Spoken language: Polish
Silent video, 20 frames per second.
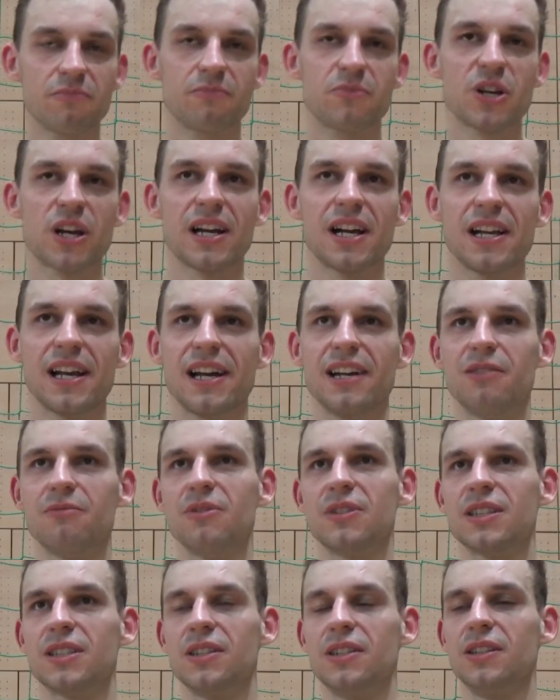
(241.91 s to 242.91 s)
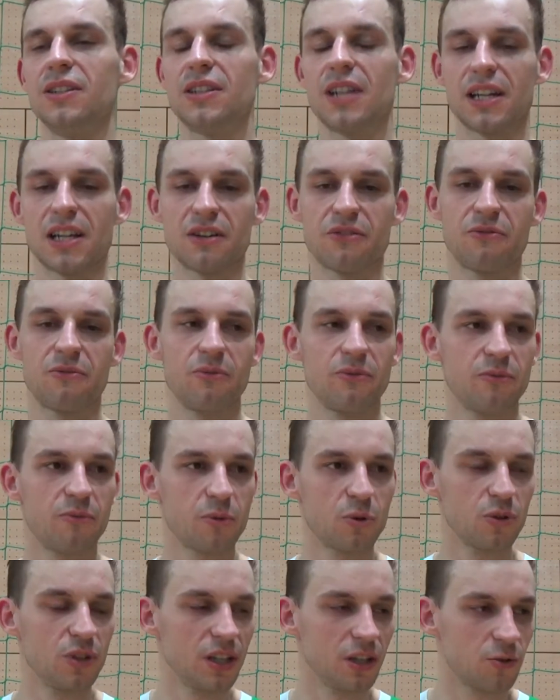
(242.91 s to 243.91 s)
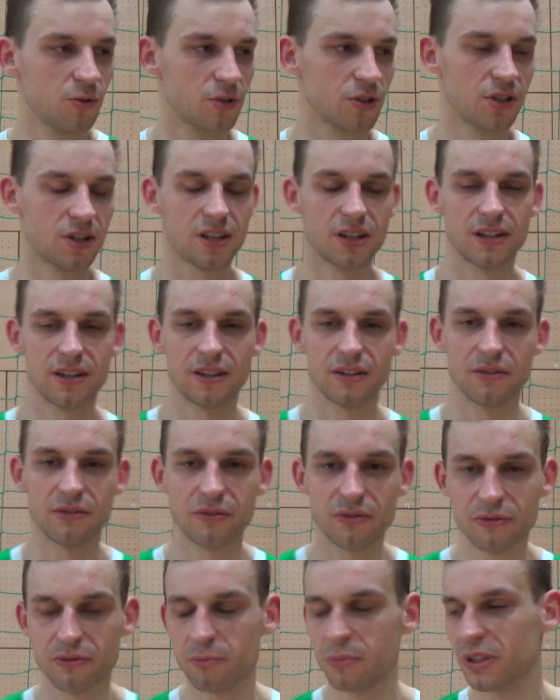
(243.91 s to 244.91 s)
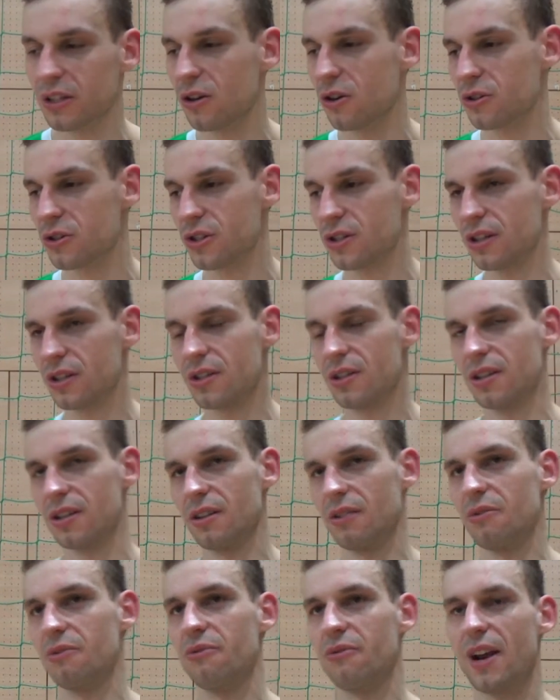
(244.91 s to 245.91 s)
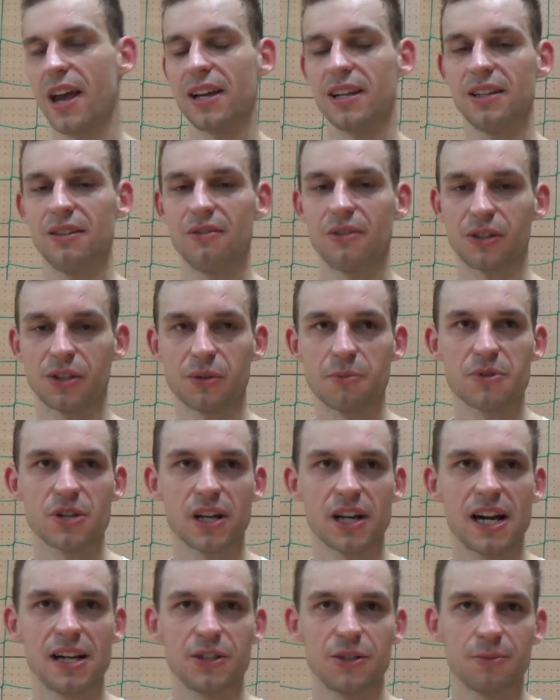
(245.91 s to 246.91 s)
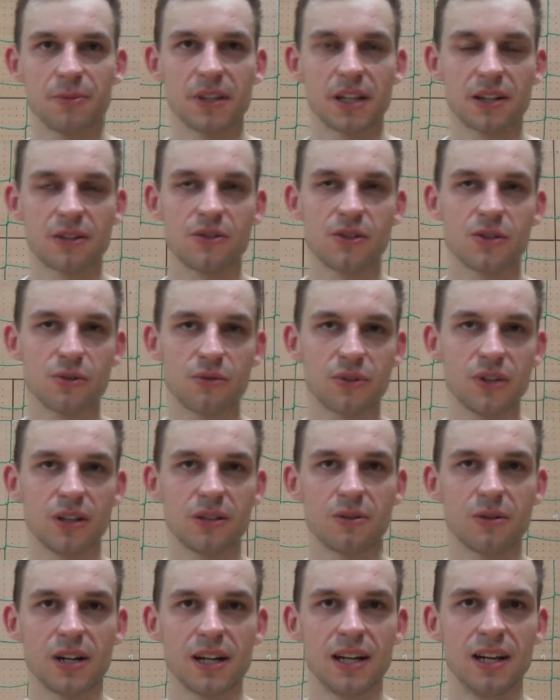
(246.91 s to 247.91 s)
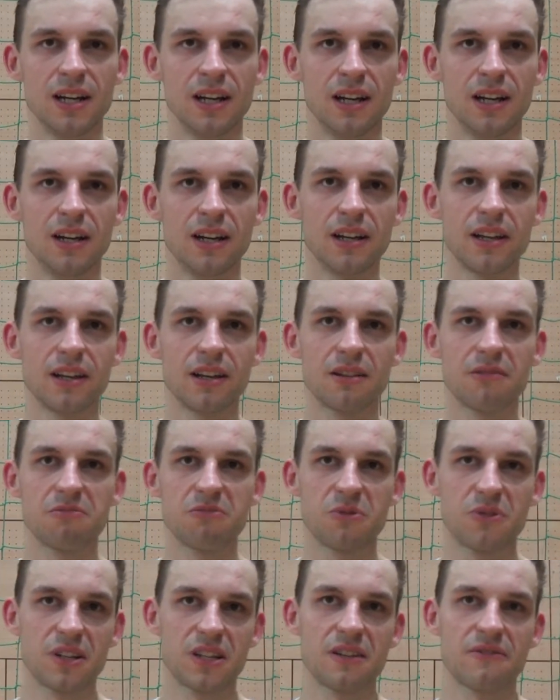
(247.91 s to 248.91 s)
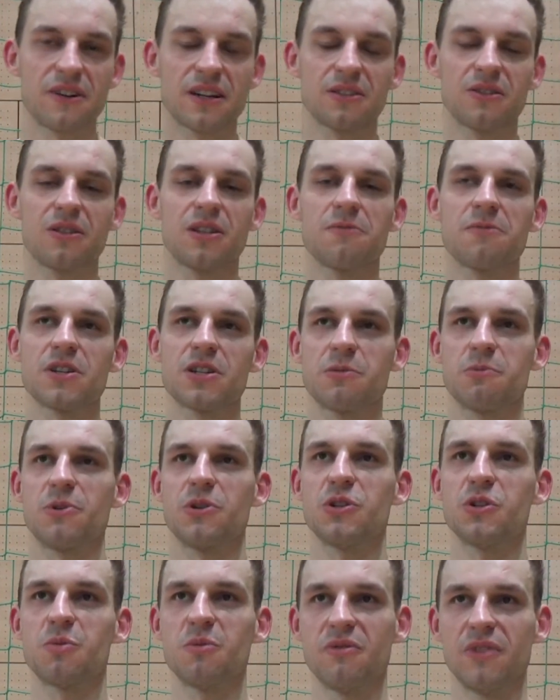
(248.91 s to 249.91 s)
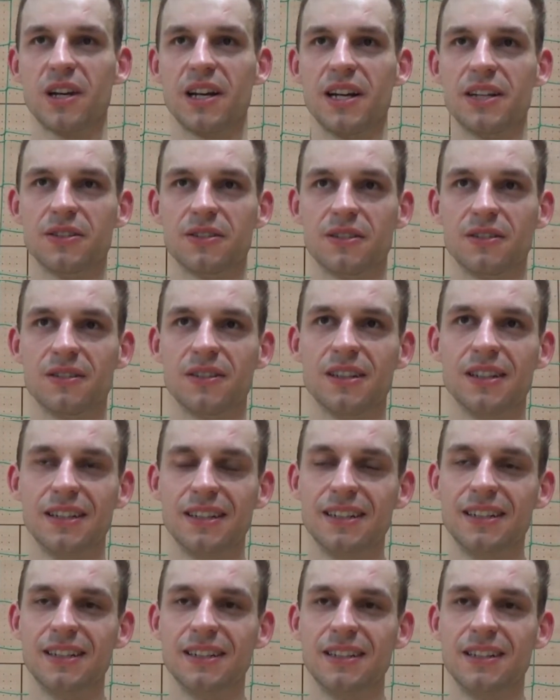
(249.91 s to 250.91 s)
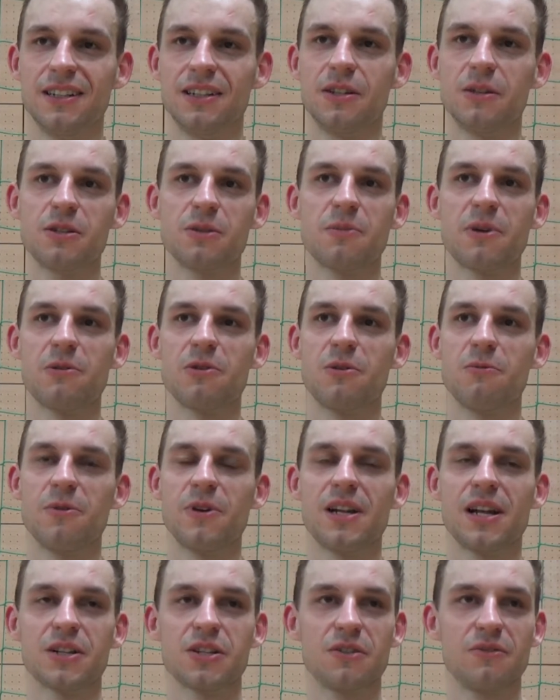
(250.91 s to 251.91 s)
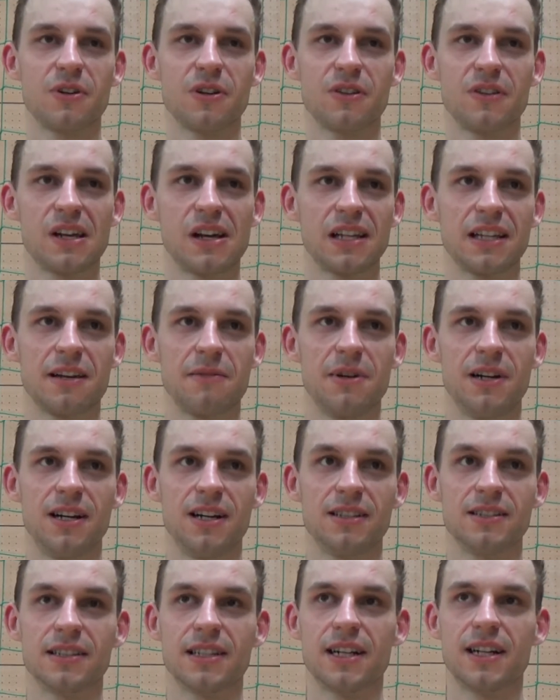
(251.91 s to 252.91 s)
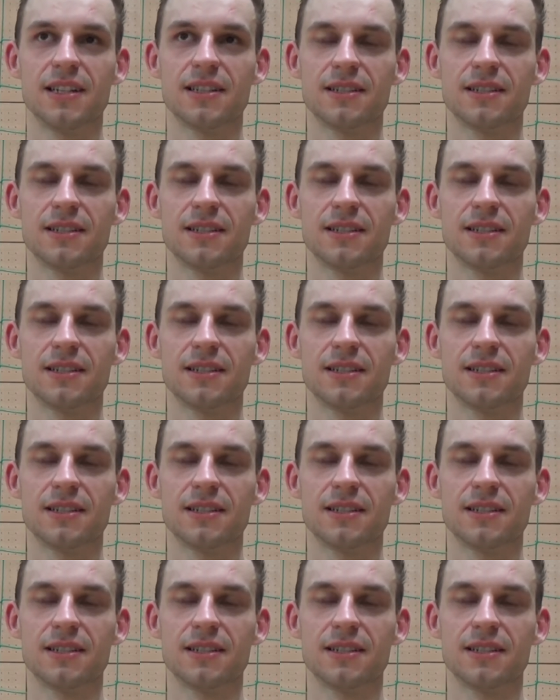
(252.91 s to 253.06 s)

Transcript: przeganiają nas i tak jak w Prudniku, czy w Bydgoszczy, czy w Legii właśnie przegraliśmy te końcówki, które, e, które de facto te mecze powinniśmy wygrać. No. I zupełnie by inaczej wyglądała tabela teraz.